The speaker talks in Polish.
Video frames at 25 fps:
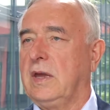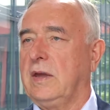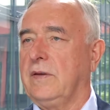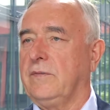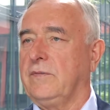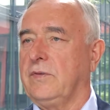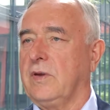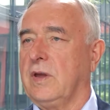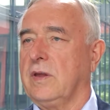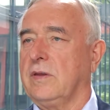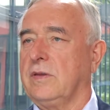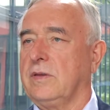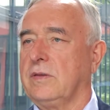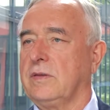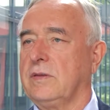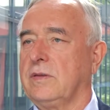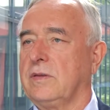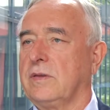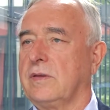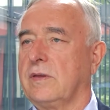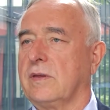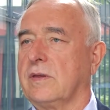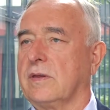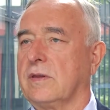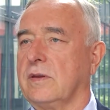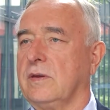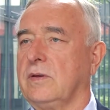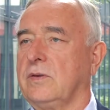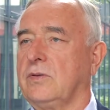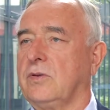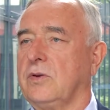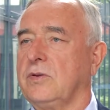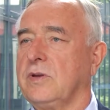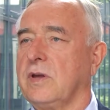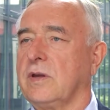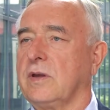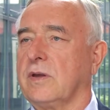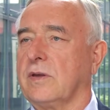więc e,
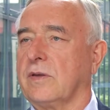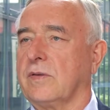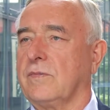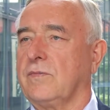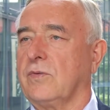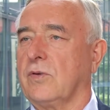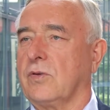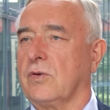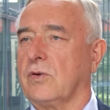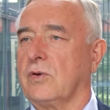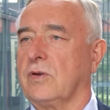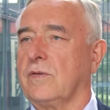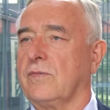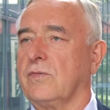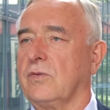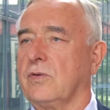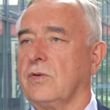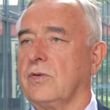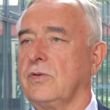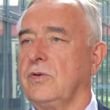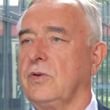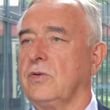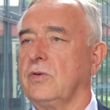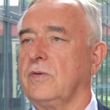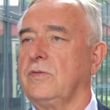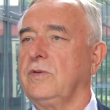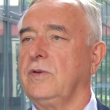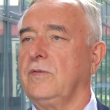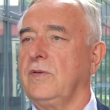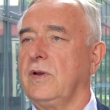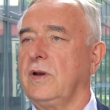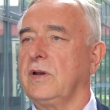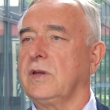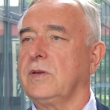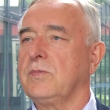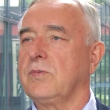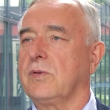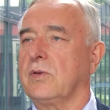to nie jest wysoki wzrost i to w
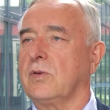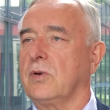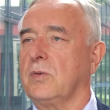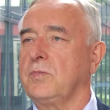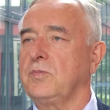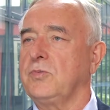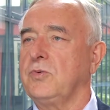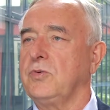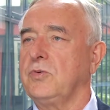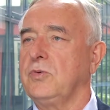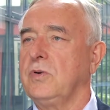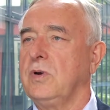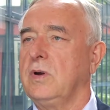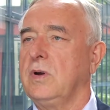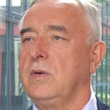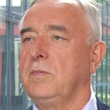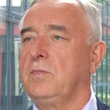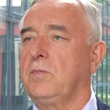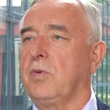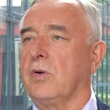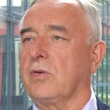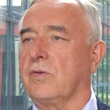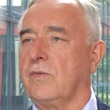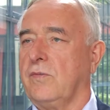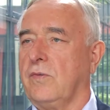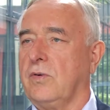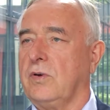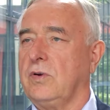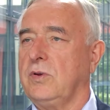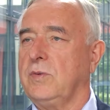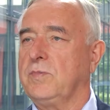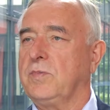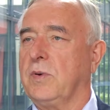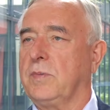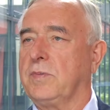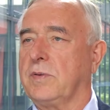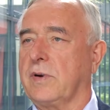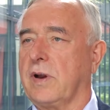niewielkim stopniu
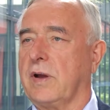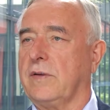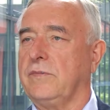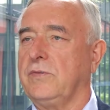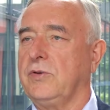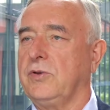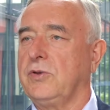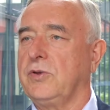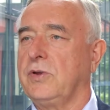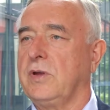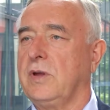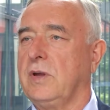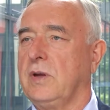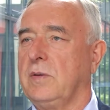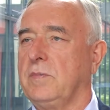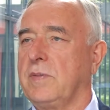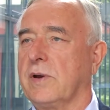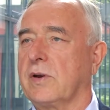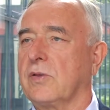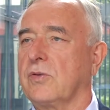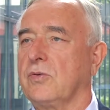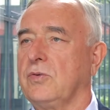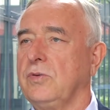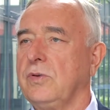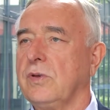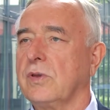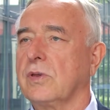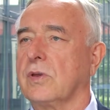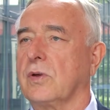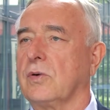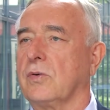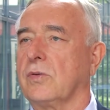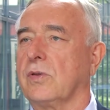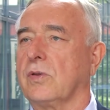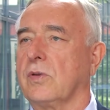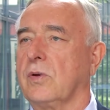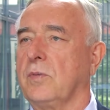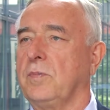pozwoli poprawić bardzo
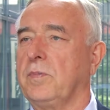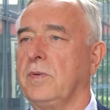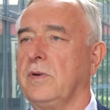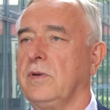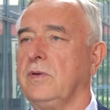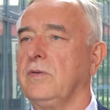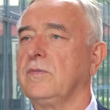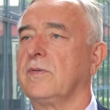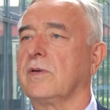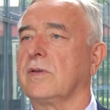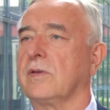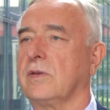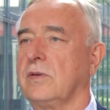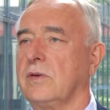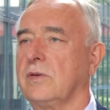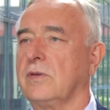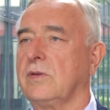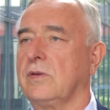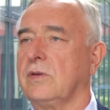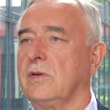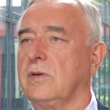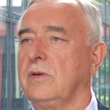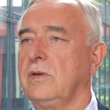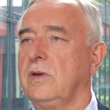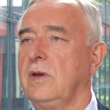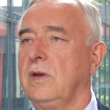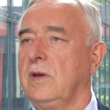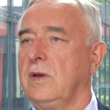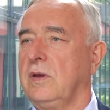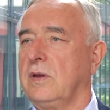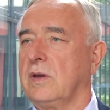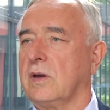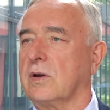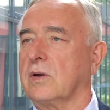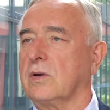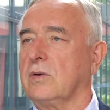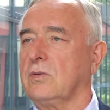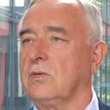niską stopę inwestycji,
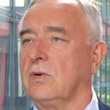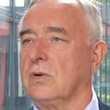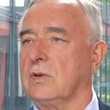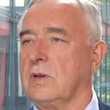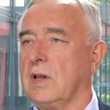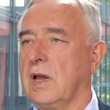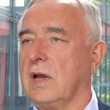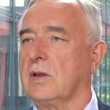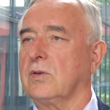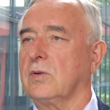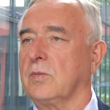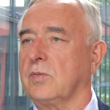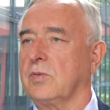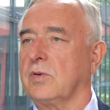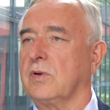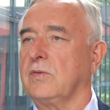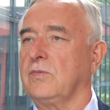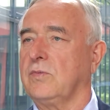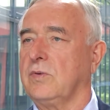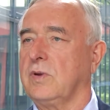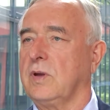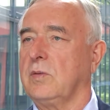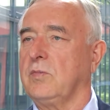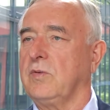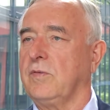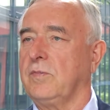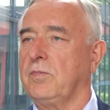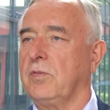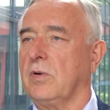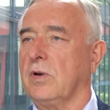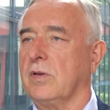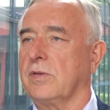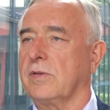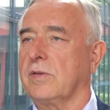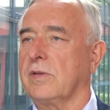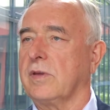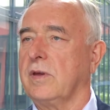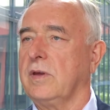jaką od lat obserwujemy w
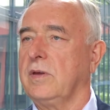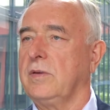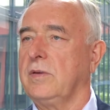Polsce.